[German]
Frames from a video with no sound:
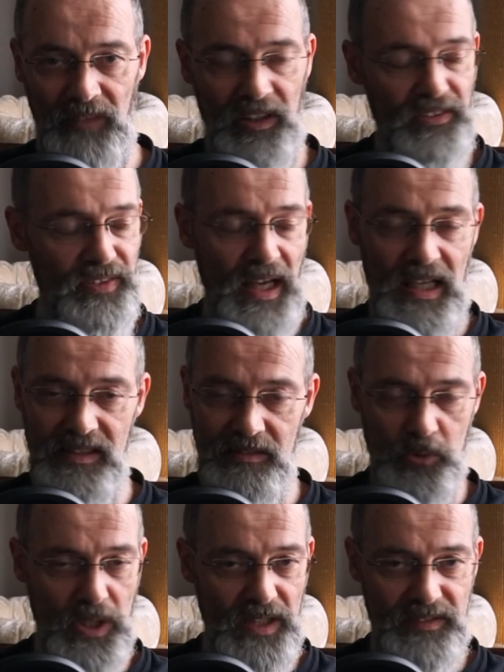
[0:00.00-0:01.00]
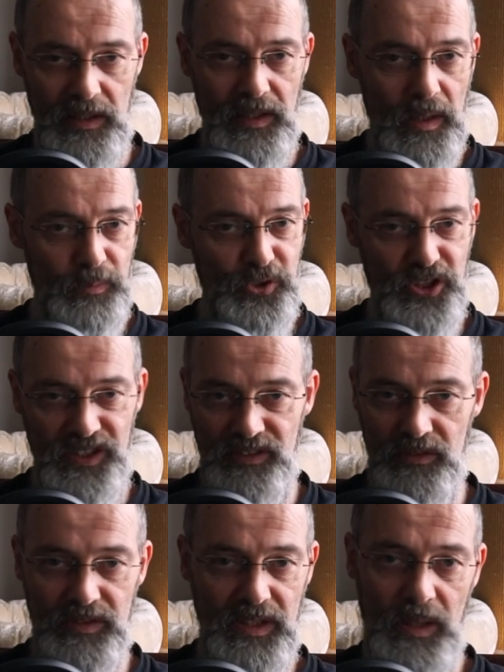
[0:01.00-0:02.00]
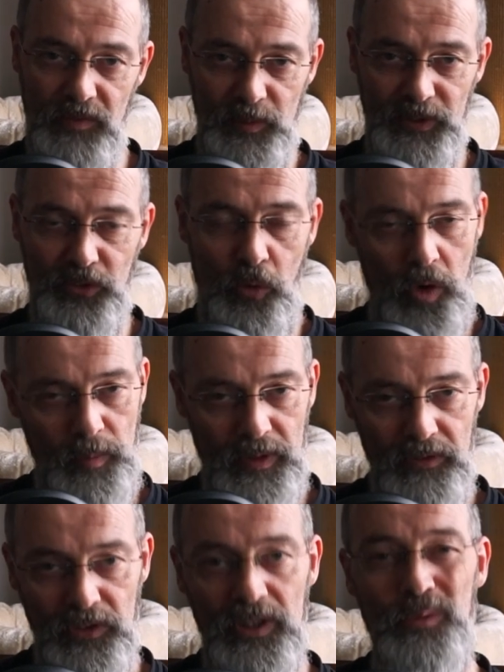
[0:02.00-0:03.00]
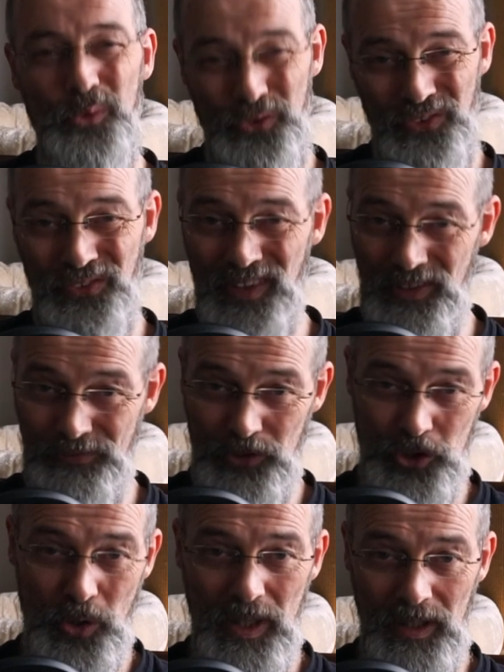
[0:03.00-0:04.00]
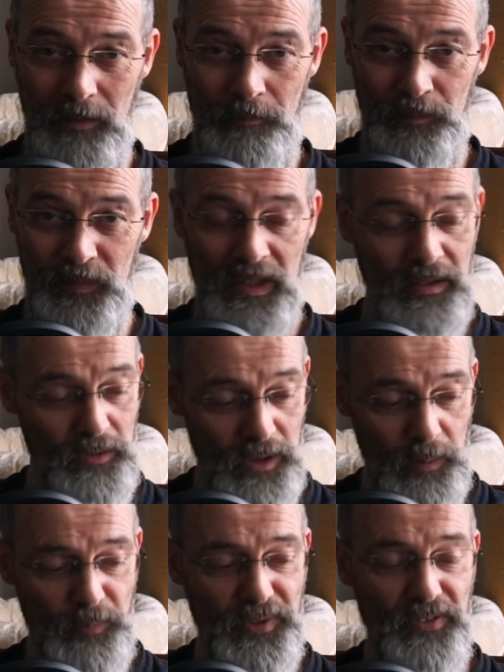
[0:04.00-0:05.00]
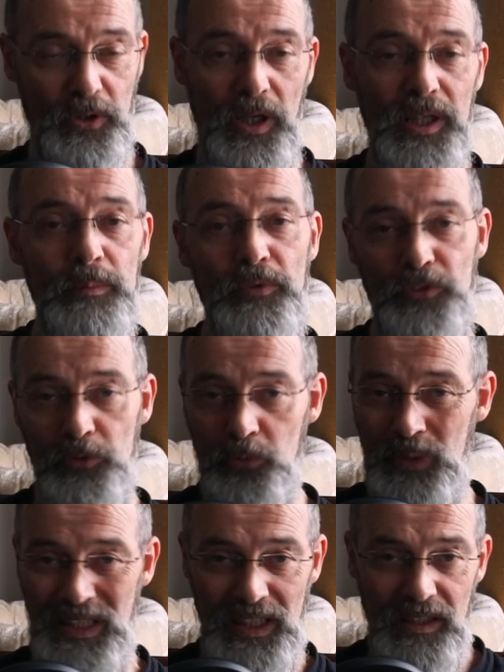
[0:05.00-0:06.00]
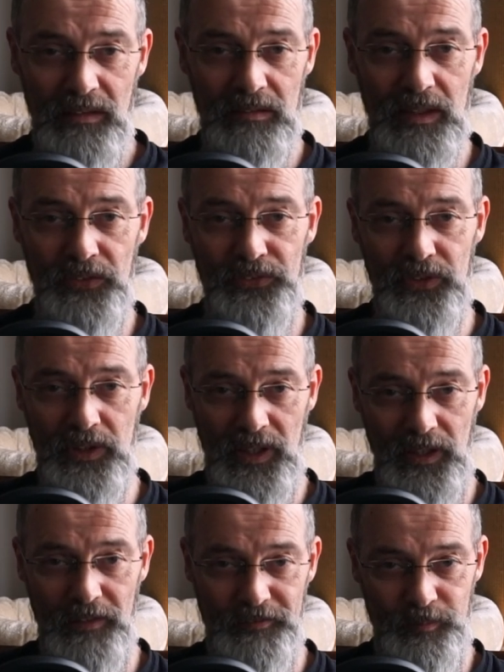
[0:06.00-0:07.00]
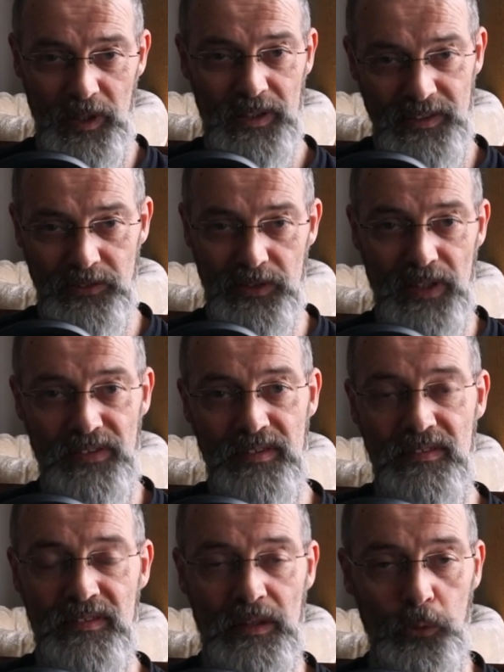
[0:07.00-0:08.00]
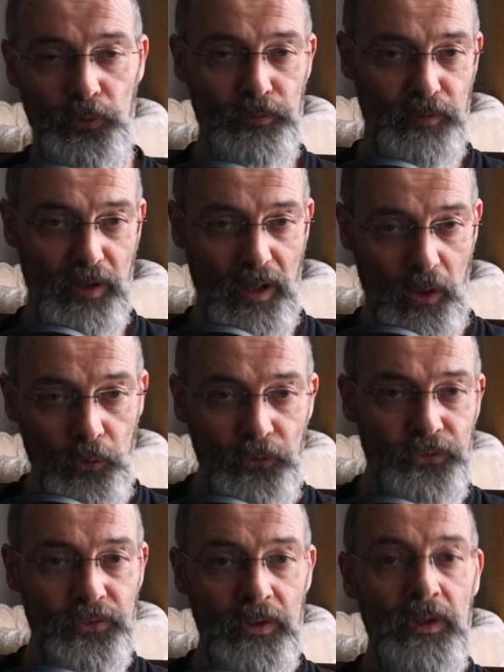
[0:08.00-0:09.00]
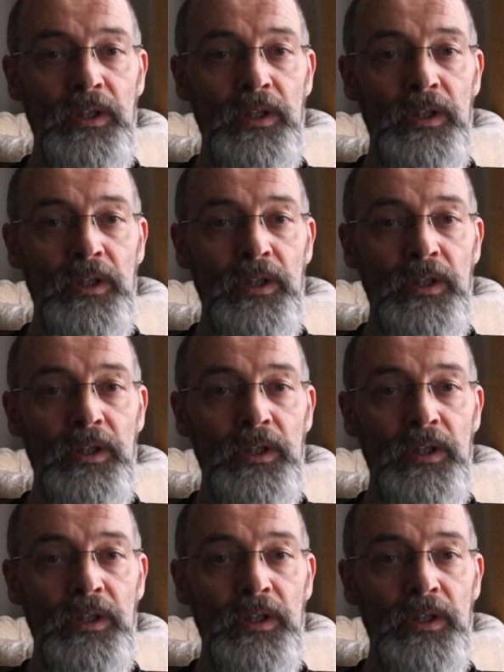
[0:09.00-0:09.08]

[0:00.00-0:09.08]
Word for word: Das heißt, du kannst sie nicht abschießen und dann einfach mal träumen, sondern du musst es erst verscheuern. Du nimmst also gerade einmal so wenig, dass du keinen Affen mehr hast und dann ziehst du los und verkaufst.